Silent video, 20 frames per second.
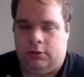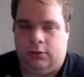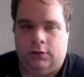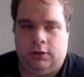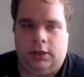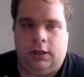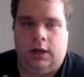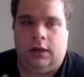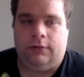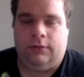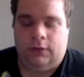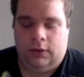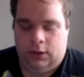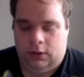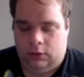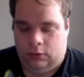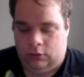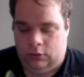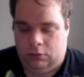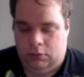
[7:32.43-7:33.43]
Ce calque, vous allez
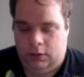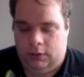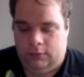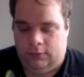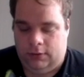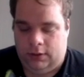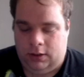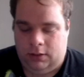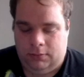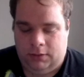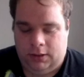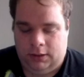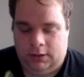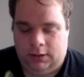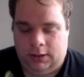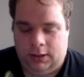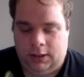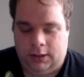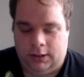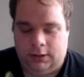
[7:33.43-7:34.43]
le renommer, vous allez
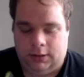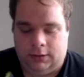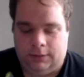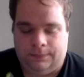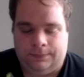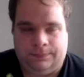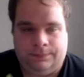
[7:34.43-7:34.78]
mettre cadre.